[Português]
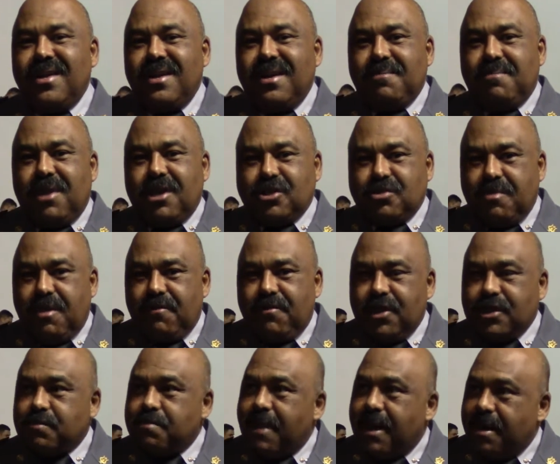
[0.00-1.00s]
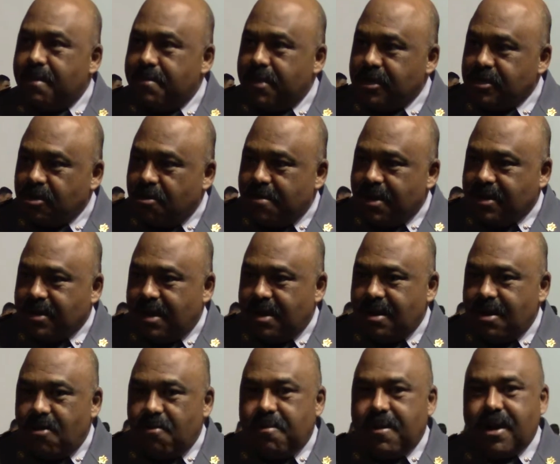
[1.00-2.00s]
mais uma vez, parabéns ao
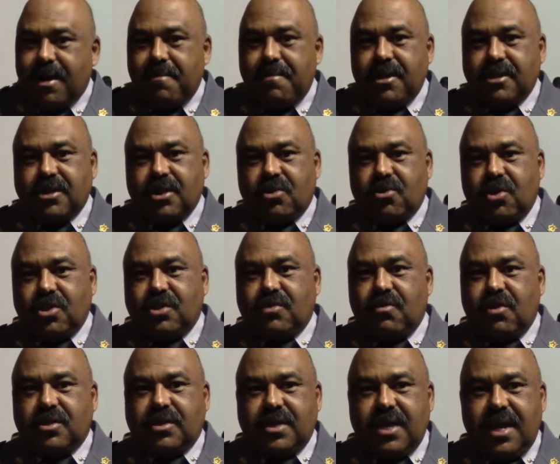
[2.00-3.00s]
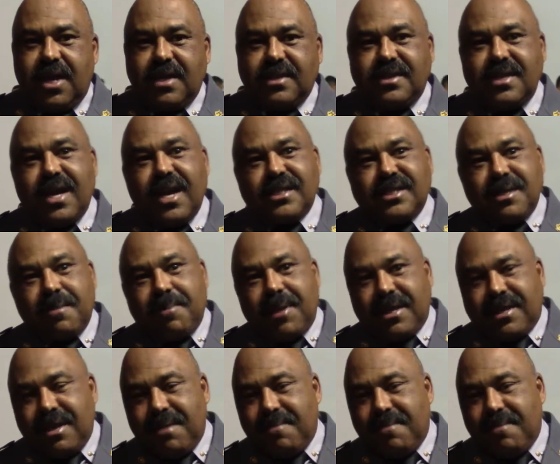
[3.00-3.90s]
batalhão, parabéns a todos vocês e a essa plateia